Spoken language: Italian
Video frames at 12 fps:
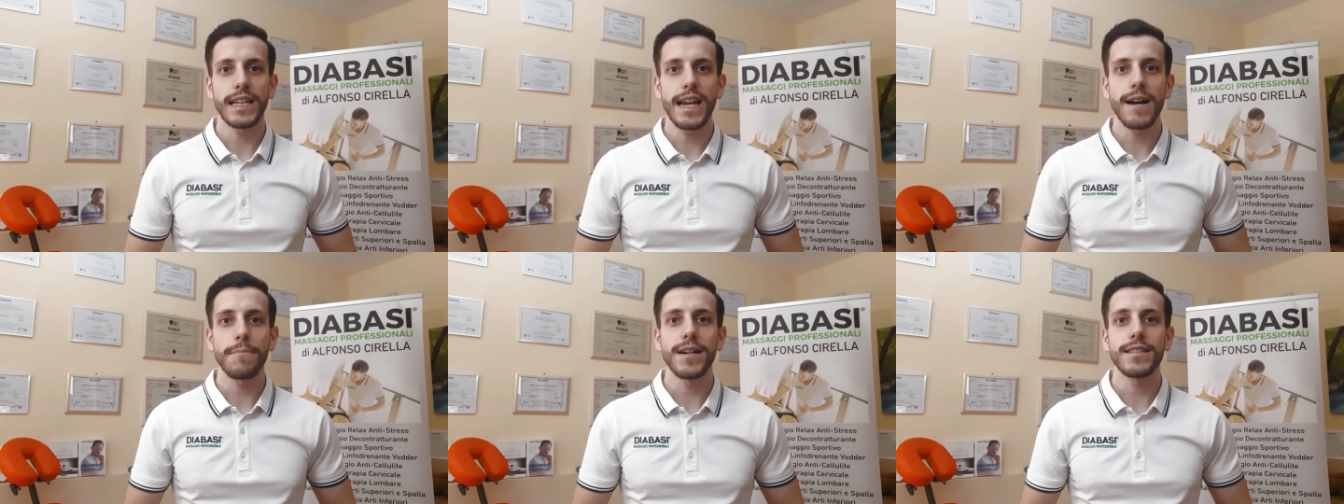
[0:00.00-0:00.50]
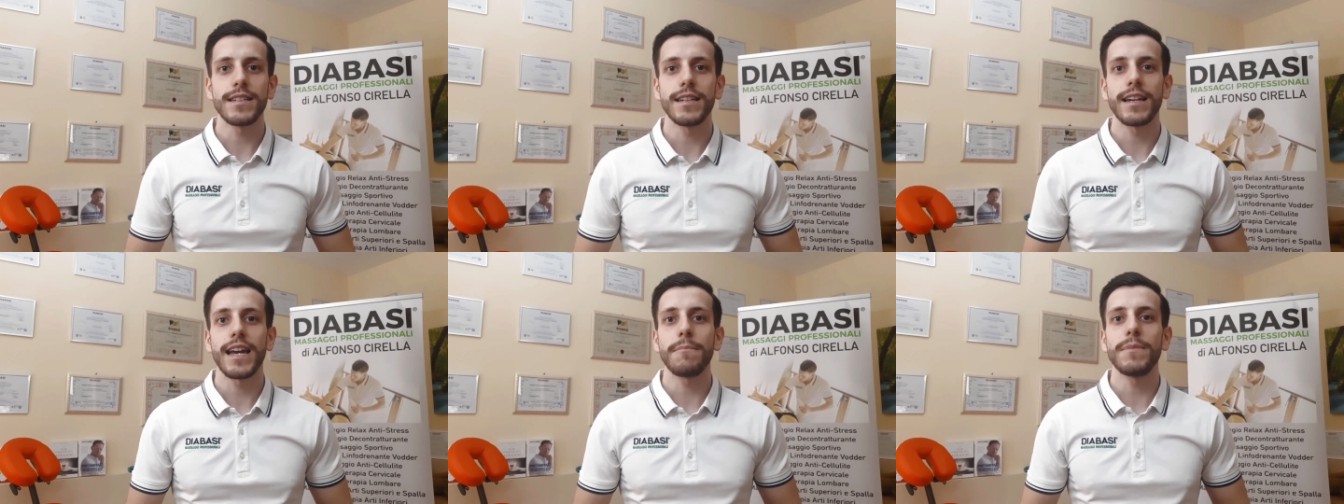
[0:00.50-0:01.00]

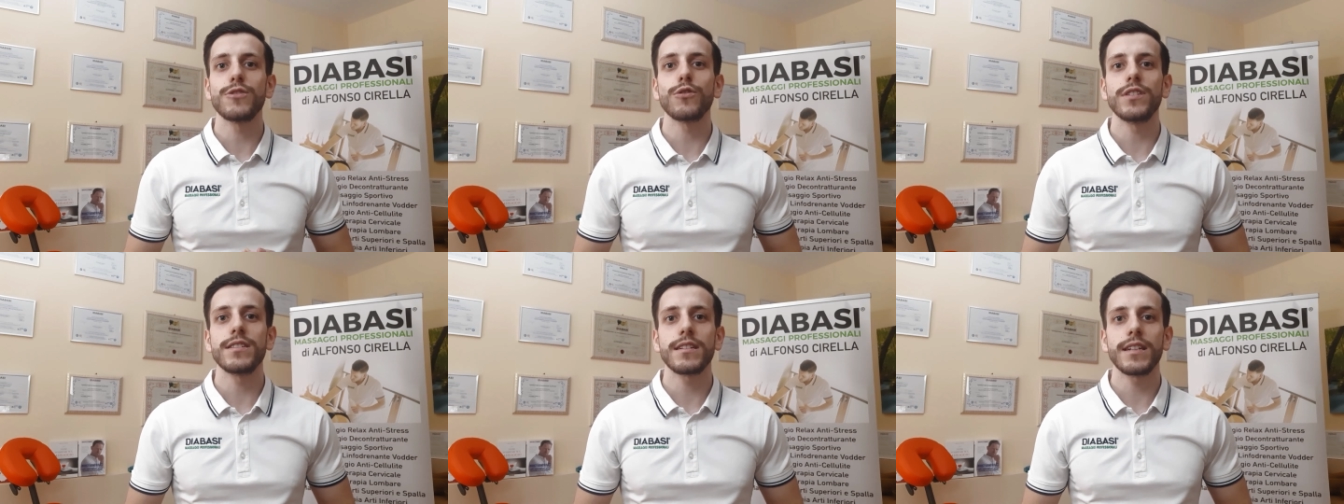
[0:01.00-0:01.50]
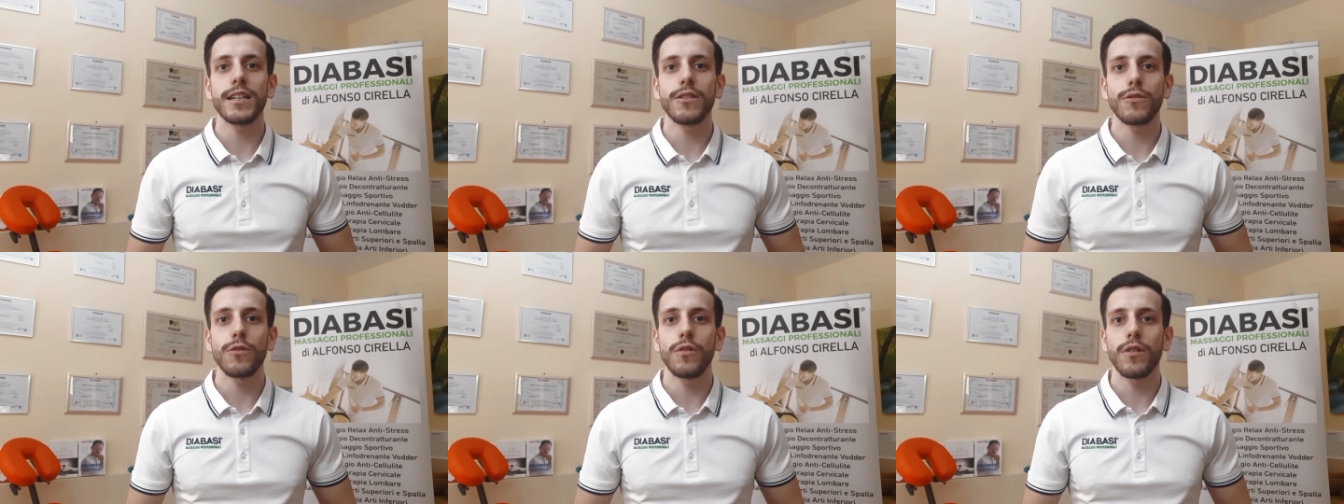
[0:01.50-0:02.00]
Diabasi e mi sono
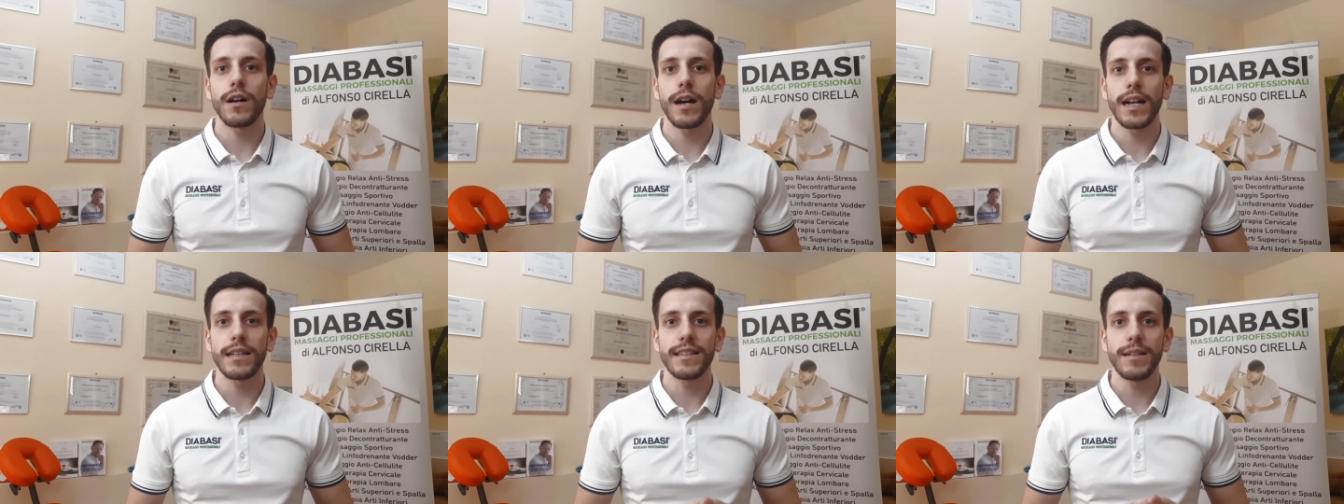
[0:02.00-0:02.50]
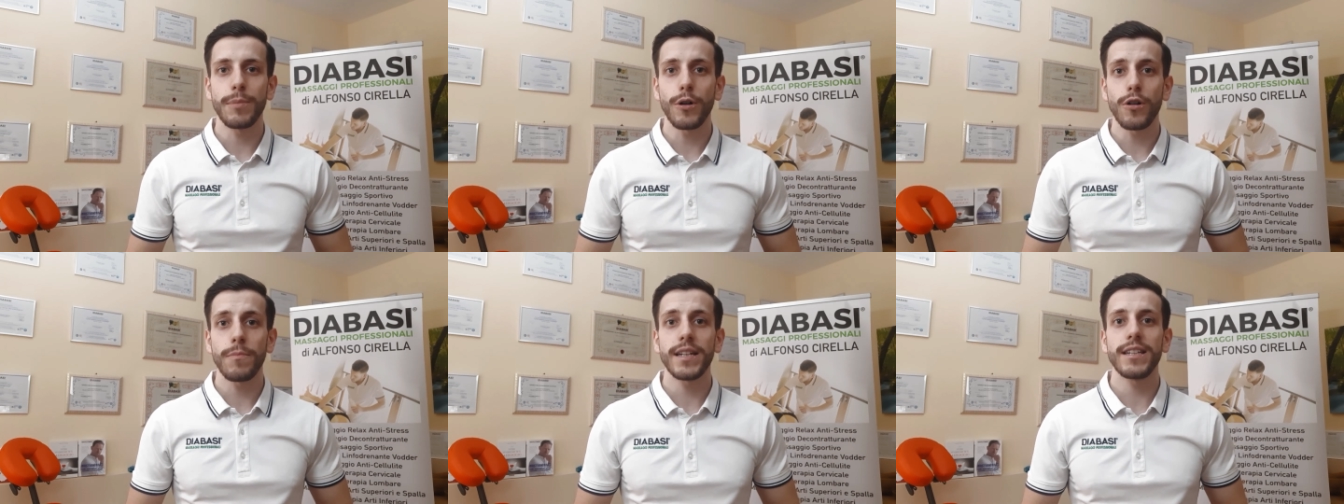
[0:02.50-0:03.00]
iscritto al
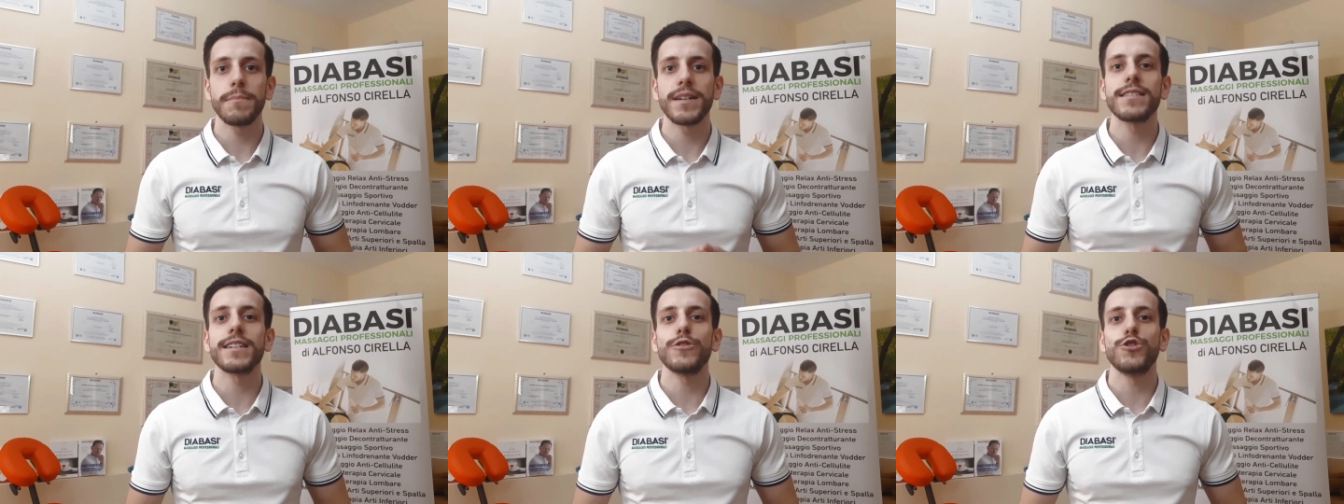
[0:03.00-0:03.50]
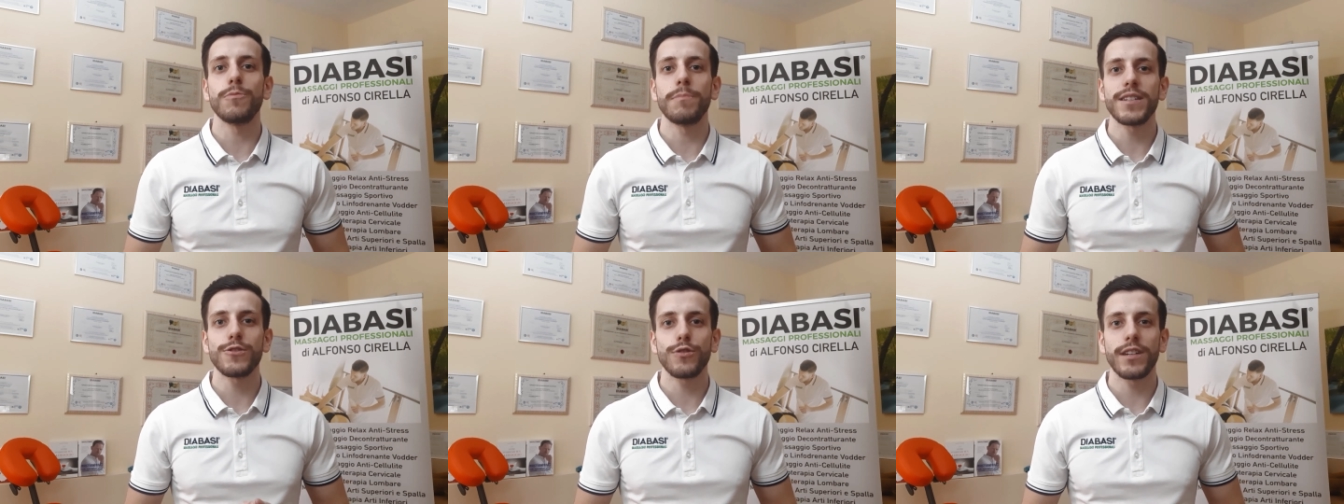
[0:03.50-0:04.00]
diploma di massaggio
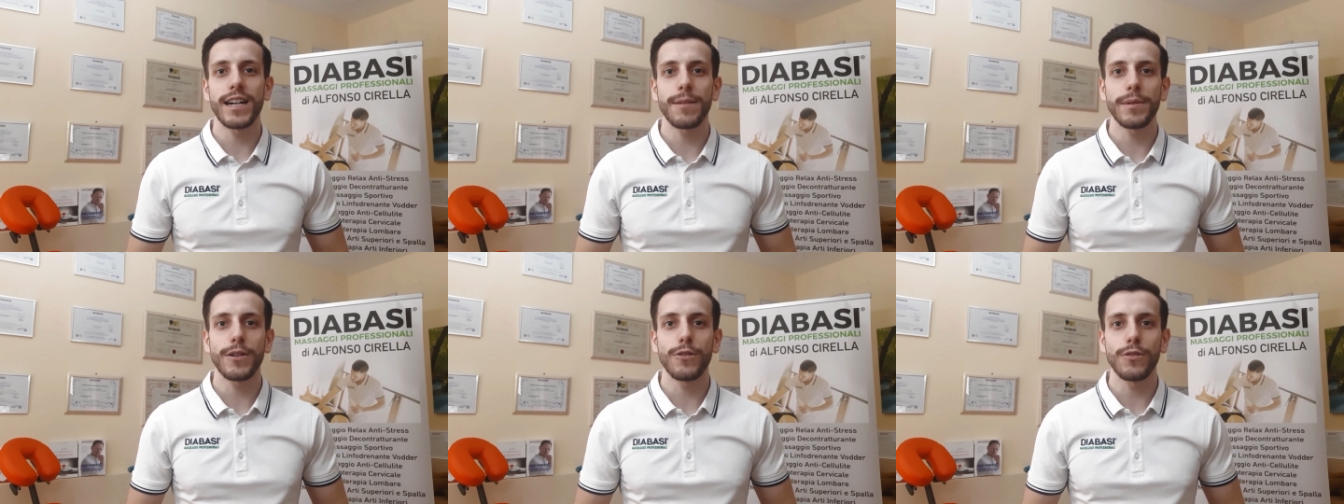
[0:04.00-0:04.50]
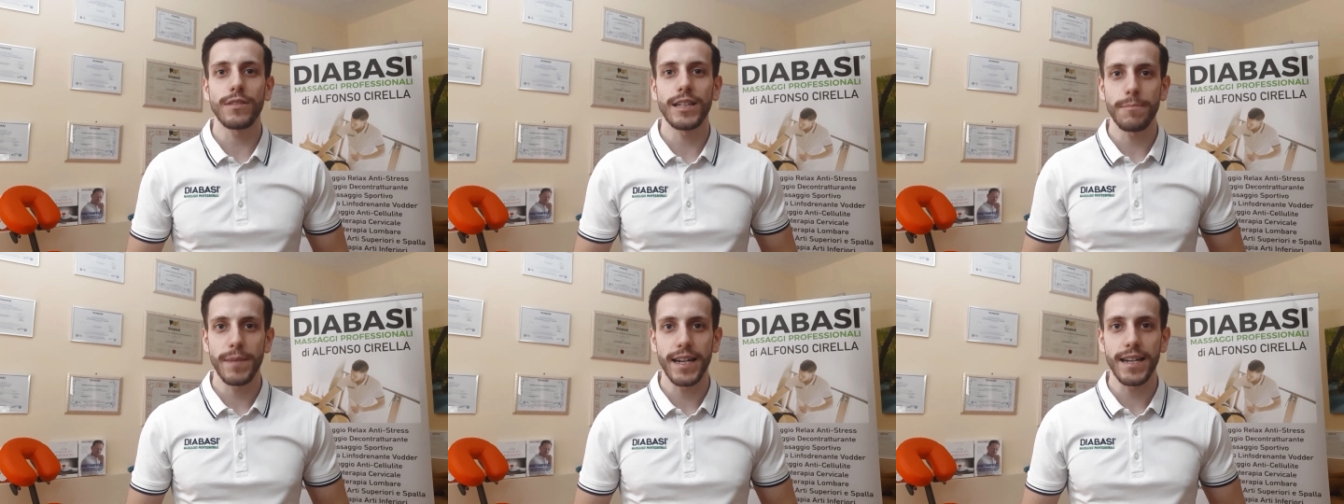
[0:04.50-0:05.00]
massoterapico
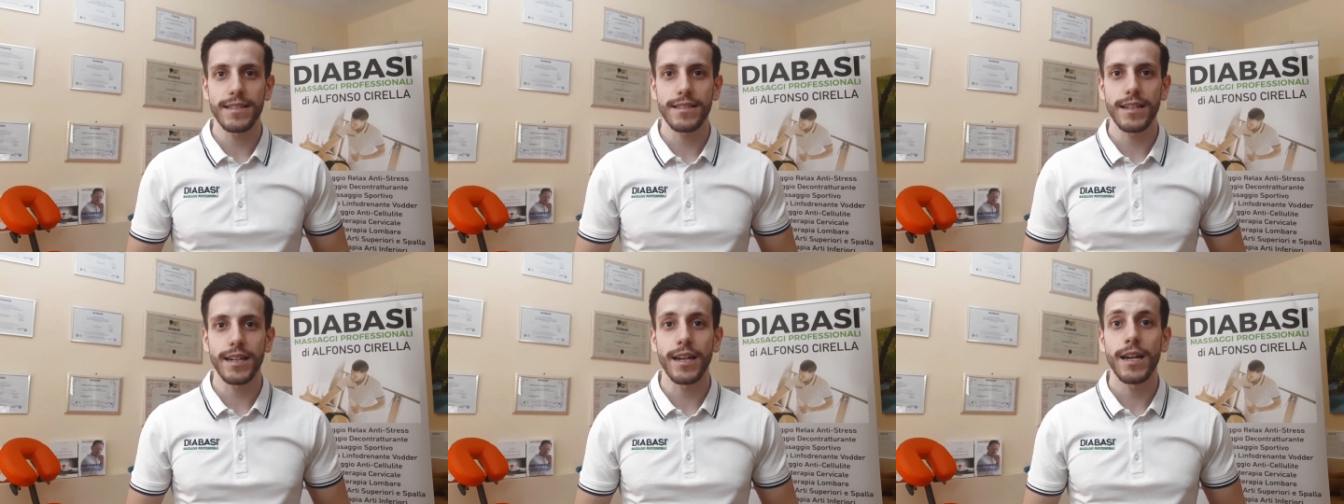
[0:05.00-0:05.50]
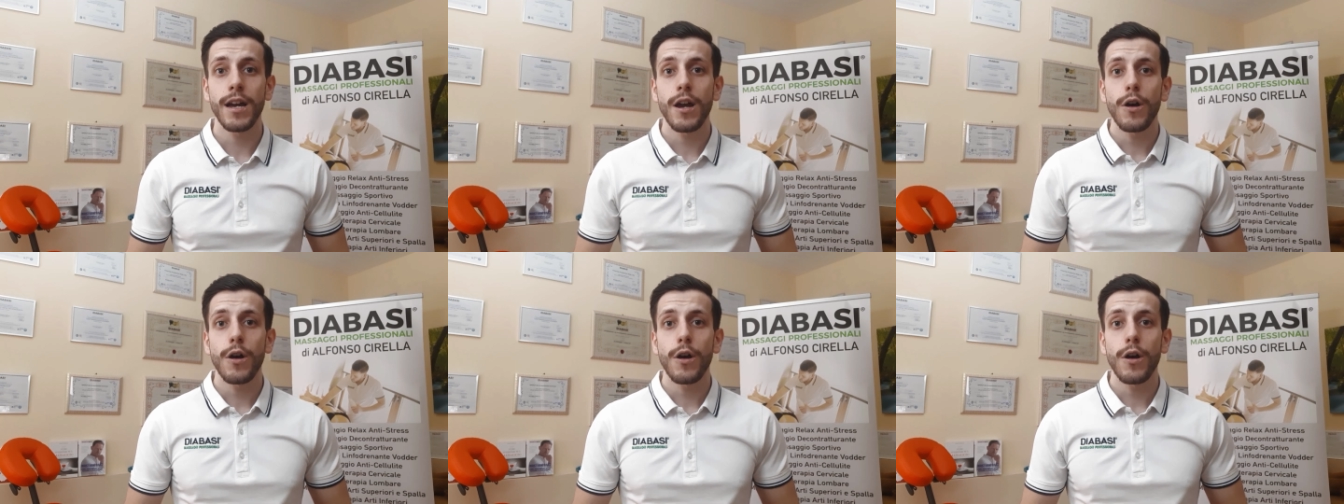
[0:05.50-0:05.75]
del benessere,